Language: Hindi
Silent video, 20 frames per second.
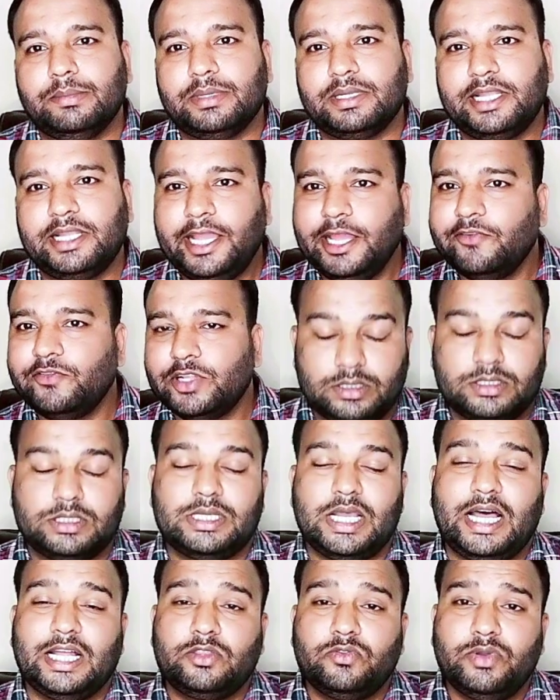में ठीक है
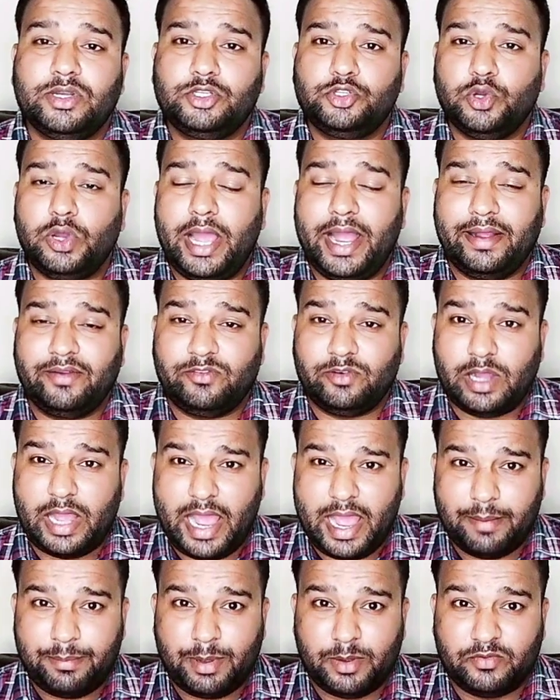सातवां जो ऐप
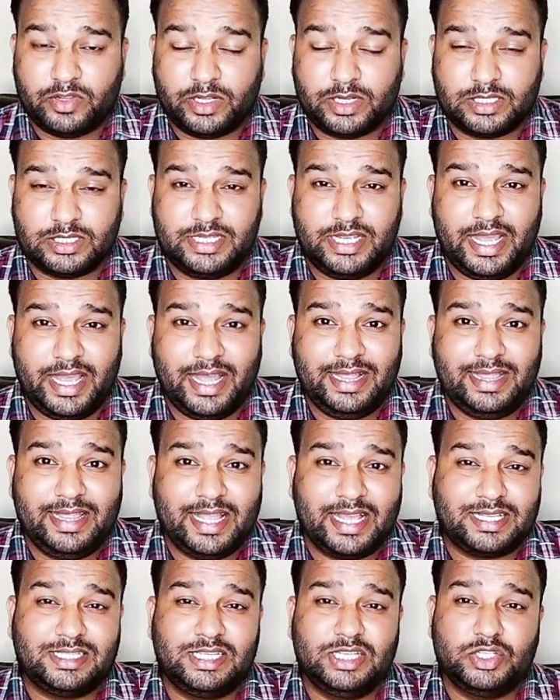है फ्रेंड्स ये है
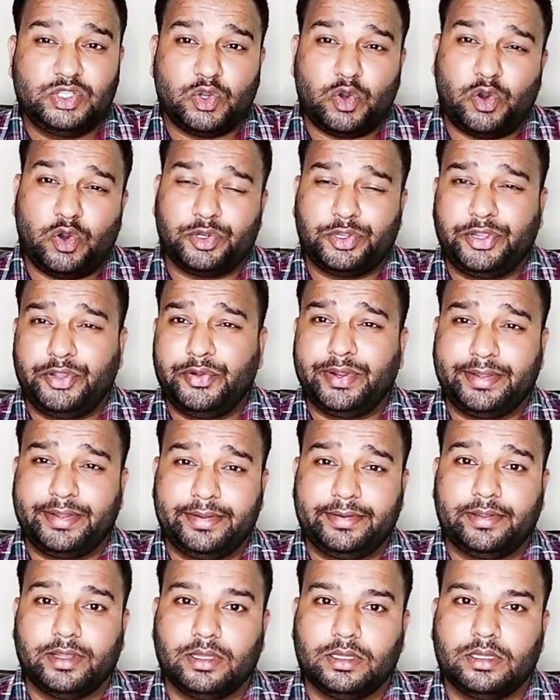लेक्सिस ऑडियो
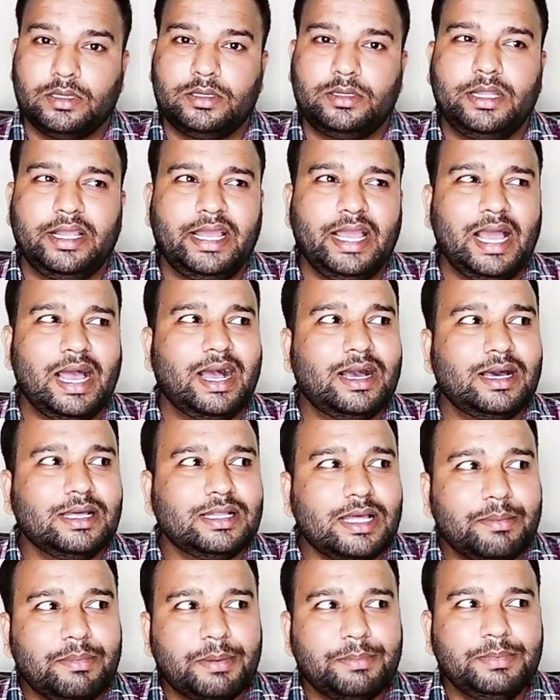एडिटर ठीक है अगर
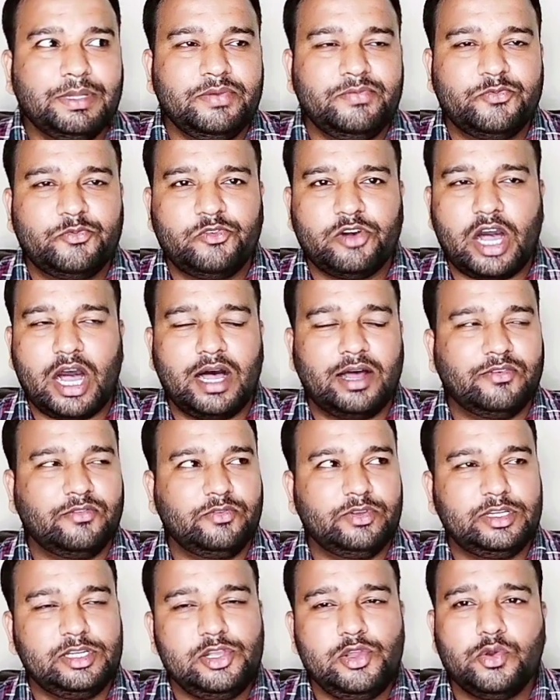आप अपने
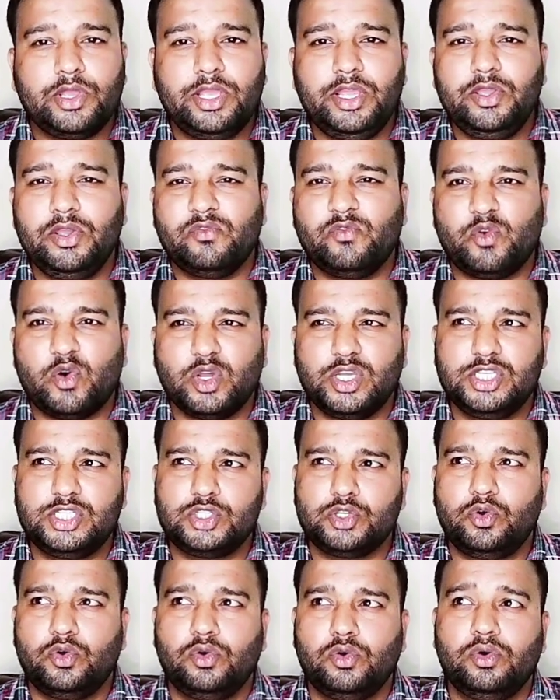वीडियो की
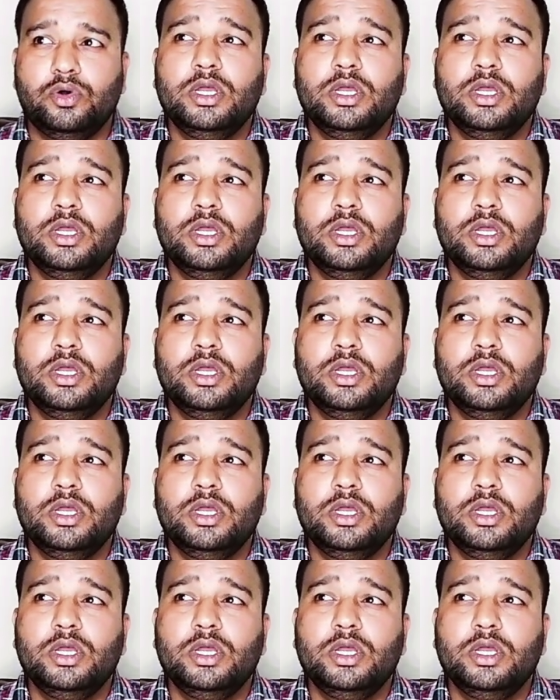वॉइस को